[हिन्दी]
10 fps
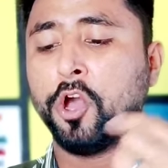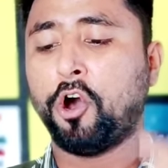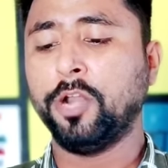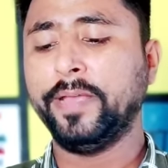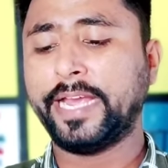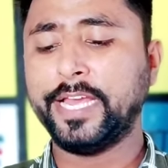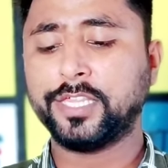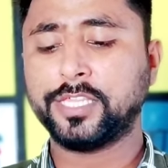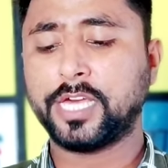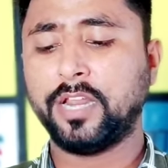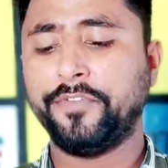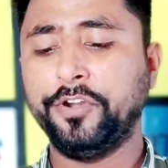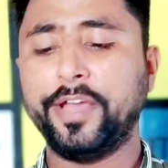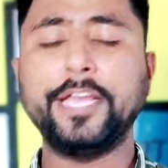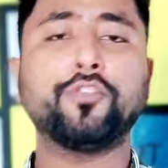और भी कई ऐसे सारे
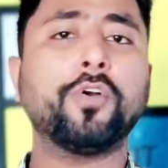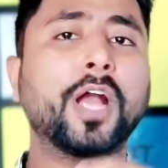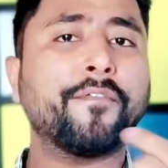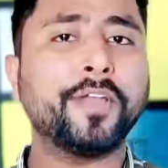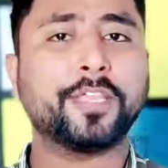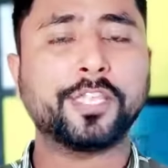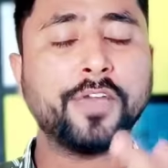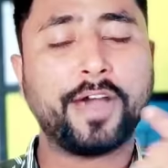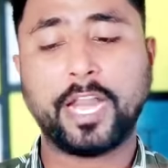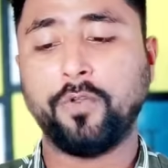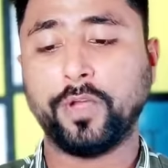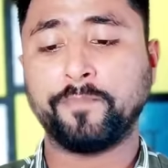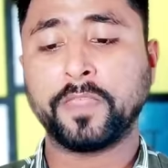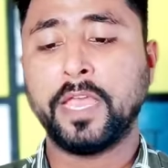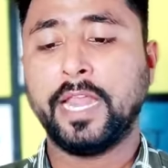वीडियो है जो काफी अच्छे से वायरल हुए
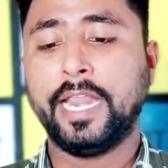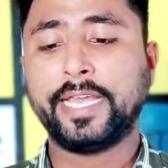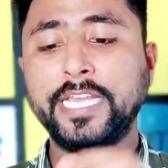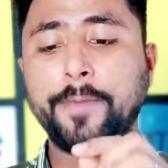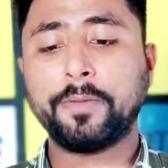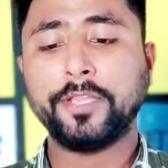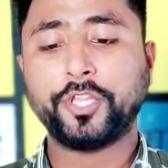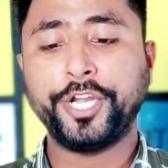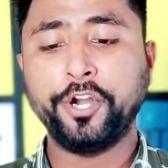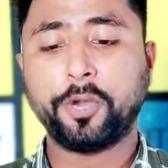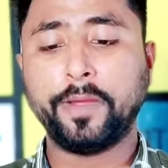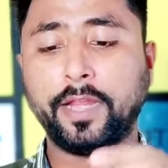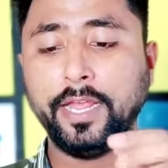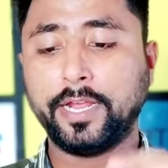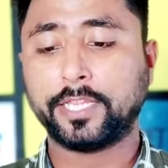लेकिन यहाँ पर मैं थ्री डॉट पर
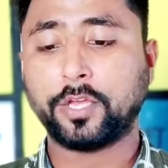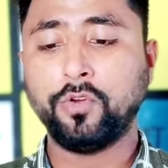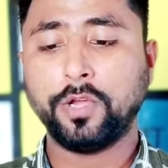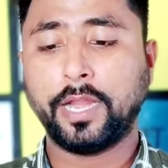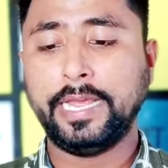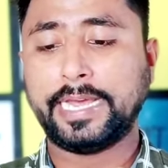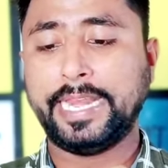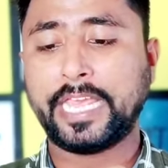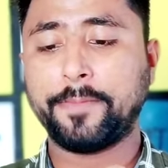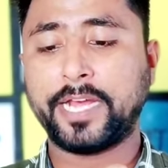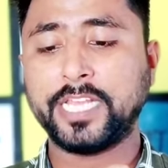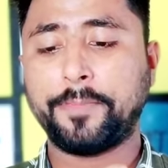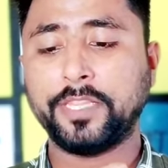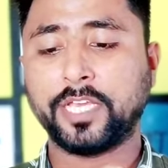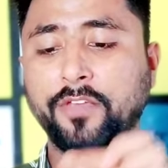क्लिक करता हूँ क्लिक करने के बाद
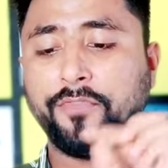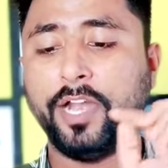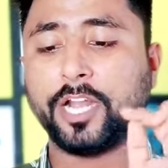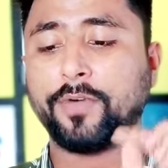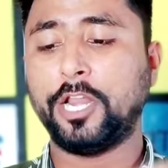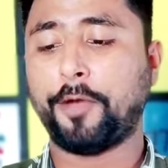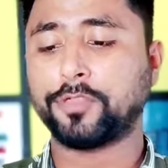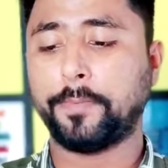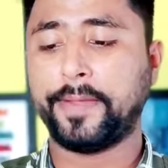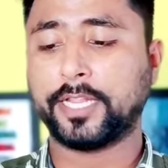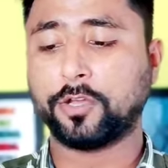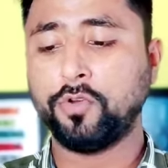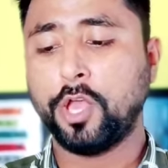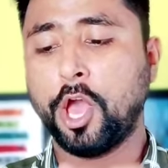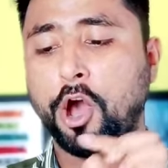यहाँ पर देखिए फिल्टर वाले ऑप्शन पे आता
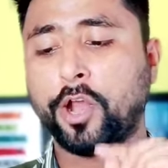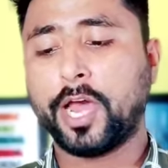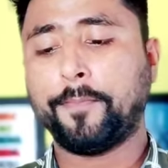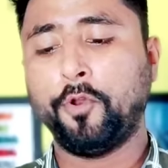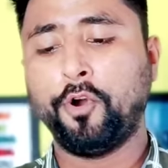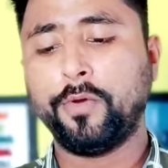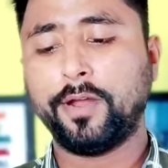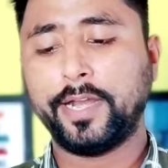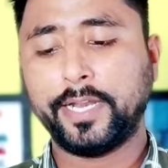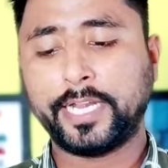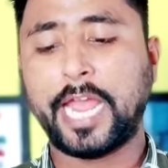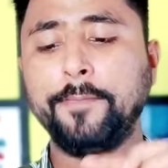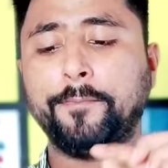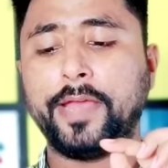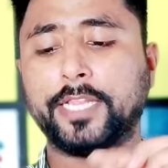हूँ और अपलोड
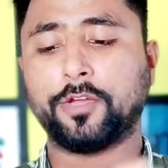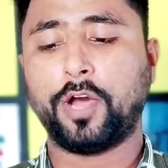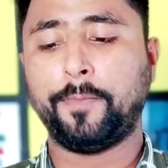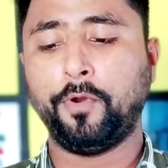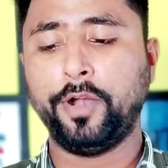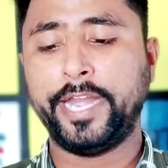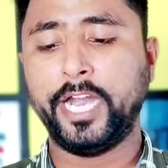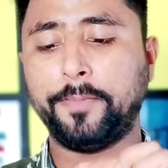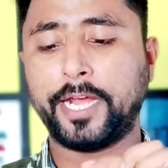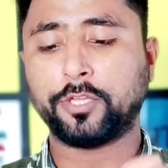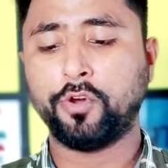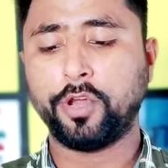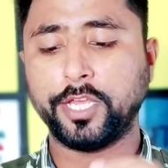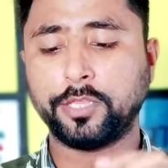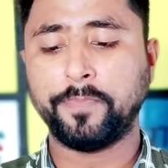टाइम पे आता हूँ अपलोड डेट पे आता हूँ
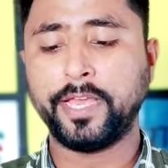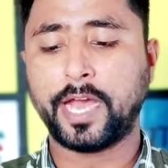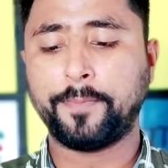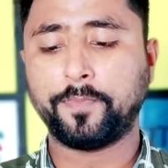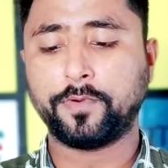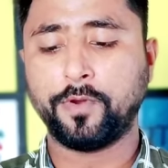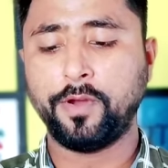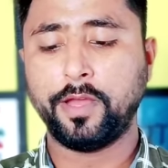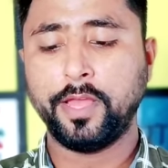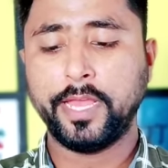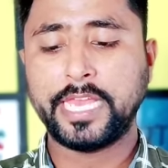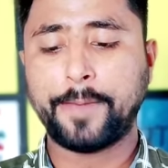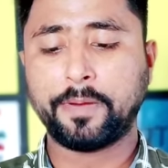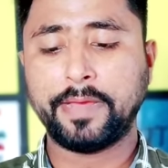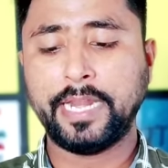और इसमें आपको
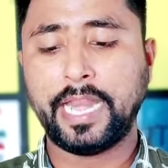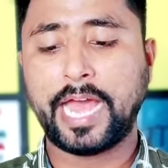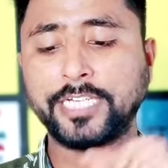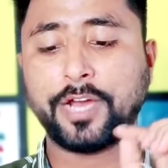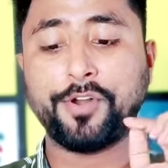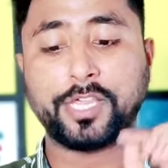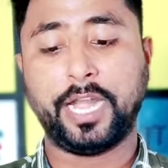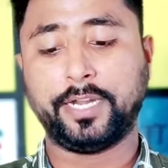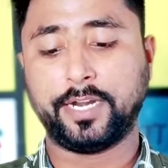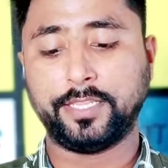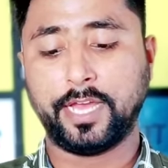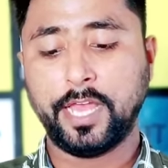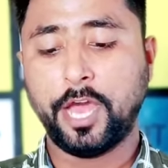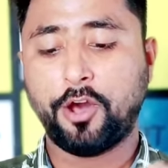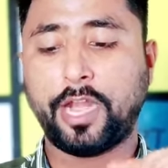यहाँ पर मैंने लास्ट आवर सेलेक्ट कर दिया
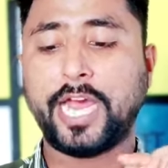और